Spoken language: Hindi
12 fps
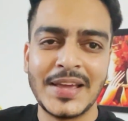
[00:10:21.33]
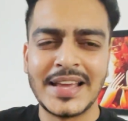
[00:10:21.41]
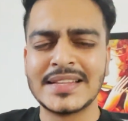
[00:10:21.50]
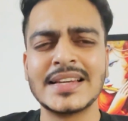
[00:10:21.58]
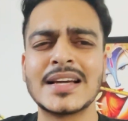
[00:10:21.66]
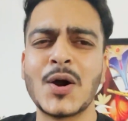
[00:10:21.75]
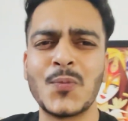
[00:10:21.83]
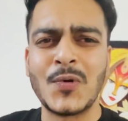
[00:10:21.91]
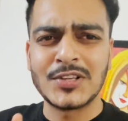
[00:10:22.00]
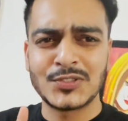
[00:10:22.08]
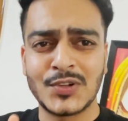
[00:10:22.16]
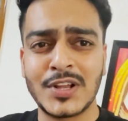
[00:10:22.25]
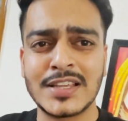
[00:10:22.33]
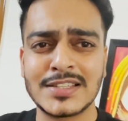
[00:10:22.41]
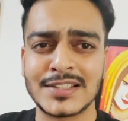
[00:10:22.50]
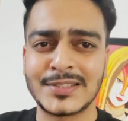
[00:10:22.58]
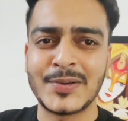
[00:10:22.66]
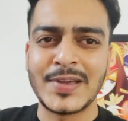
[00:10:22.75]
एक दिन का उपवास तो रख ही
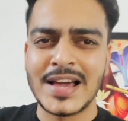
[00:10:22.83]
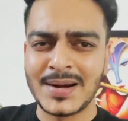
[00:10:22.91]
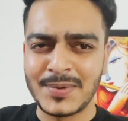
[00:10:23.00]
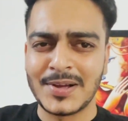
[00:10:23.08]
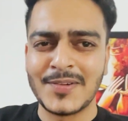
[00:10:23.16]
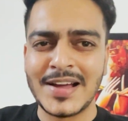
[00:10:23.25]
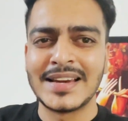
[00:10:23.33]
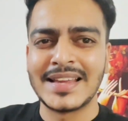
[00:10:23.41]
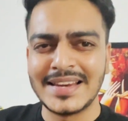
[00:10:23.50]
सकते हो यार भगवान के